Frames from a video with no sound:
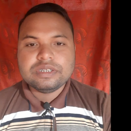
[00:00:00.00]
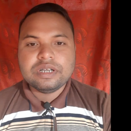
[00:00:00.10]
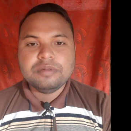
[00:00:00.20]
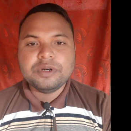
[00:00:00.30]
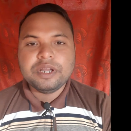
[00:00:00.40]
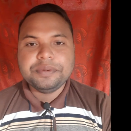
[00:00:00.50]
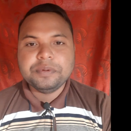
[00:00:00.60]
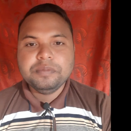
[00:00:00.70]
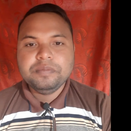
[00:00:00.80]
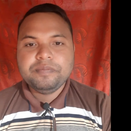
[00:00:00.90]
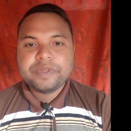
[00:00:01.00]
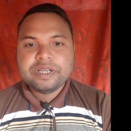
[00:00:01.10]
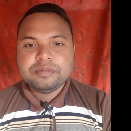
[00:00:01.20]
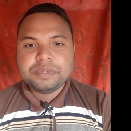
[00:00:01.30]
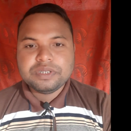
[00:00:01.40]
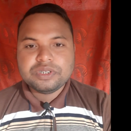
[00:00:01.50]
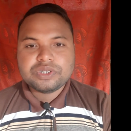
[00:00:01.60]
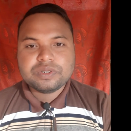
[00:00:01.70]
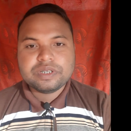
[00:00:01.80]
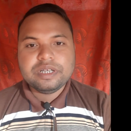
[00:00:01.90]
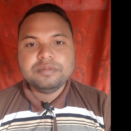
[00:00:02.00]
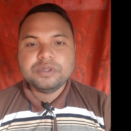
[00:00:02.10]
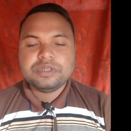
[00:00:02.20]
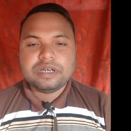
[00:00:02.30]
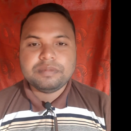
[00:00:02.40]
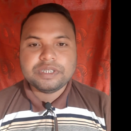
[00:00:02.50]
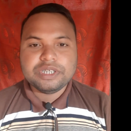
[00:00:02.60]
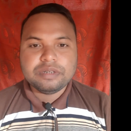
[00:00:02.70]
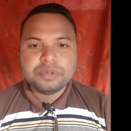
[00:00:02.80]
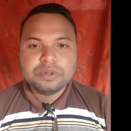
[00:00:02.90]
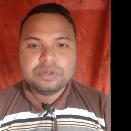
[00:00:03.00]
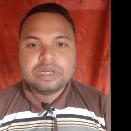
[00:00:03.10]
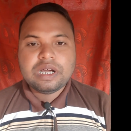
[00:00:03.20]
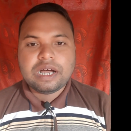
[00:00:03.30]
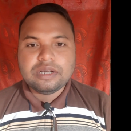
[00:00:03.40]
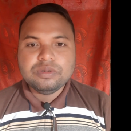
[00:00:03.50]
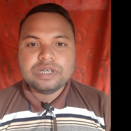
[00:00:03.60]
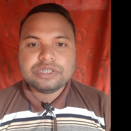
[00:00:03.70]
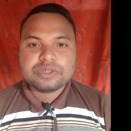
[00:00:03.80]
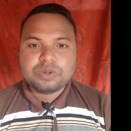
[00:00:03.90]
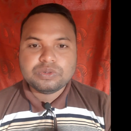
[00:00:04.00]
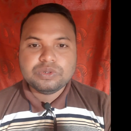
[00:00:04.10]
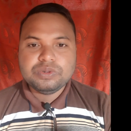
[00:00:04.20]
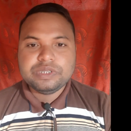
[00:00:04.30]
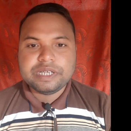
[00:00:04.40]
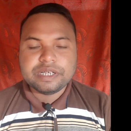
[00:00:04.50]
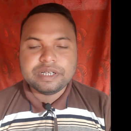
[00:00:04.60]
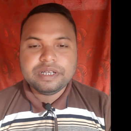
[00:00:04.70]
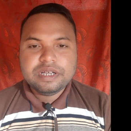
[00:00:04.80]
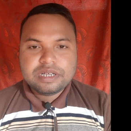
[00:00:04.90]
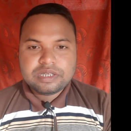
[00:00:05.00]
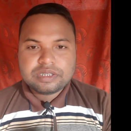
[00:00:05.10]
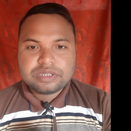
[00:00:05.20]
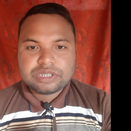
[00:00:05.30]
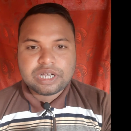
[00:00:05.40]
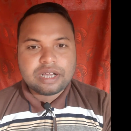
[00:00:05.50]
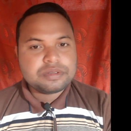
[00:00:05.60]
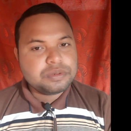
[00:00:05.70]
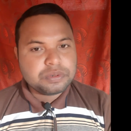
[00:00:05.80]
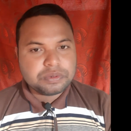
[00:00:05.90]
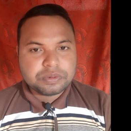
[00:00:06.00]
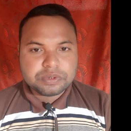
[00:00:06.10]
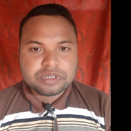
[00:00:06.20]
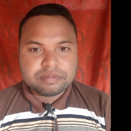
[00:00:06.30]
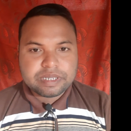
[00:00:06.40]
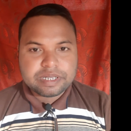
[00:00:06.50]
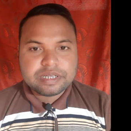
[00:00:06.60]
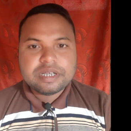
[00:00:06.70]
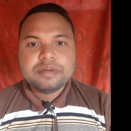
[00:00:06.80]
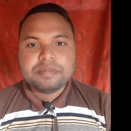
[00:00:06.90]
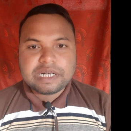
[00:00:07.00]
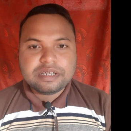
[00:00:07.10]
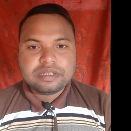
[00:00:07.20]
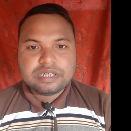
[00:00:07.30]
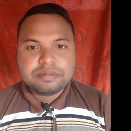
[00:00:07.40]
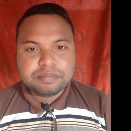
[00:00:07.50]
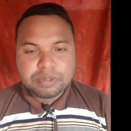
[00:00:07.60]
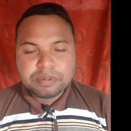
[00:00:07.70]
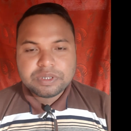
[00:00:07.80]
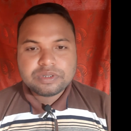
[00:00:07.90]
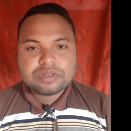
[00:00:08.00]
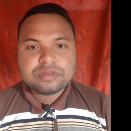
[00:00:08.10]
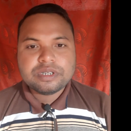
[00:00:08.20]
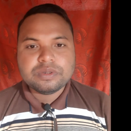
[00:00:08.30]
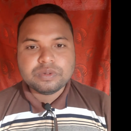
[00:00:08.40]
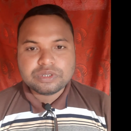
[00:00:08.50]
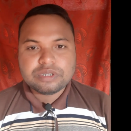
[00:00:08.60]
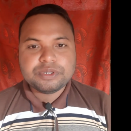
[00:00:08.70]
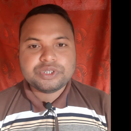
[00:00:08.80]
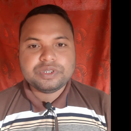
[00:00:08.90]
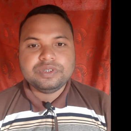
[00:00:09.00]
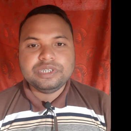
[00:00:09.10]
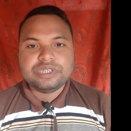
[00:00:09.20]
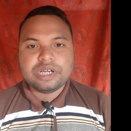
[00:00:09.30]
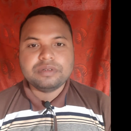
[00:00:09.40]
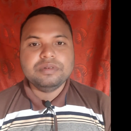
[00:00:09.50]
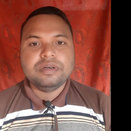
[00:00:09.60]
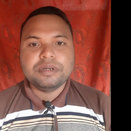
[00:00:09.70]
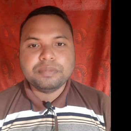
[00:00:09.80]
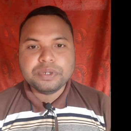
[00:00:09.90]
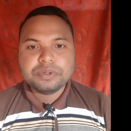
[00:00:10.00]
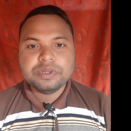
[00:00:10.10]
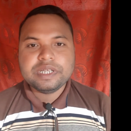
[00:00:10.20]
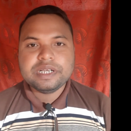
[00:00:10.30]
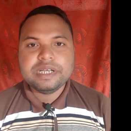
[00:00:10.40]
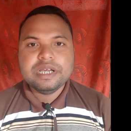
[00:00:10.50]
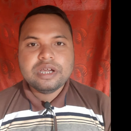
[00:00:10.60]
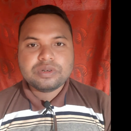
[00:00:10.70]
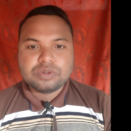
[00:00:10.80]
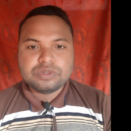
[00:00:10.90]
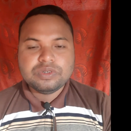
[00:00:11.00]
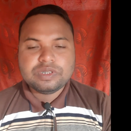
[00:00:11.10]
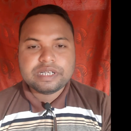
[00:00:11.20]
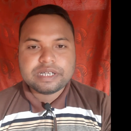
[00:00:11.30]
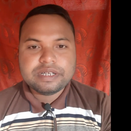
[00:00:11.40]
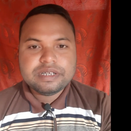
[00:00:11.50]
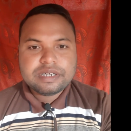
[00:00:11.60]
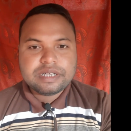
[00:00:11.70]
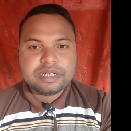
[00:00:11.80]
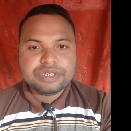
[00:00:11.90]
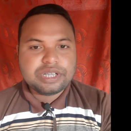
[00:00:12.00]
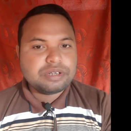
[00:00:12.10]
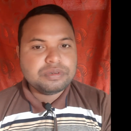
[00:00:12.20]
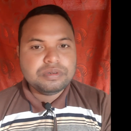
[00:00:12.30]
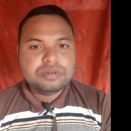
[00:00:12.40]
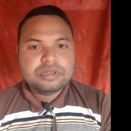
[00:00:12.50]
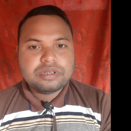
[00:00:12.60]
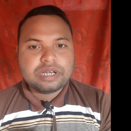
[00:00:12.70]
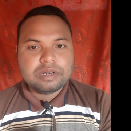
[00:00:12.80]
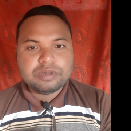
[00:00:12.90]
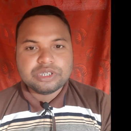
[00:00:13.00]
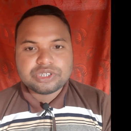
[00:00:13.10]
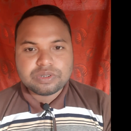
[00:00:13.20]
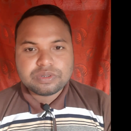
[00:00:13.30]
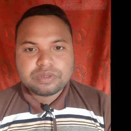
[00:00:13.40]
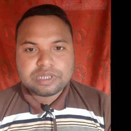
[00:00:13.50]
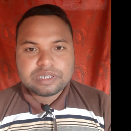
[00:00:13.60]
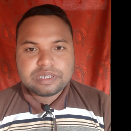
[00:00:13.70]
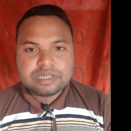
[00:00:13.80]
আসসালামু আলাইকুম প্রিয় দর্শক এই মুহূর্তে আমরা জানব আলু গাছ কতদূর থেকে সার গ্রহণ করতে পারে মাটিতে বিভিন্ন ধরনের অত্যাবশ্যকীয় যে সারগুলো আমরা প্রয়োগ করে থাকি কতদূর থেকে এই সারগুলো আলু গাছ সংগ্রহ করে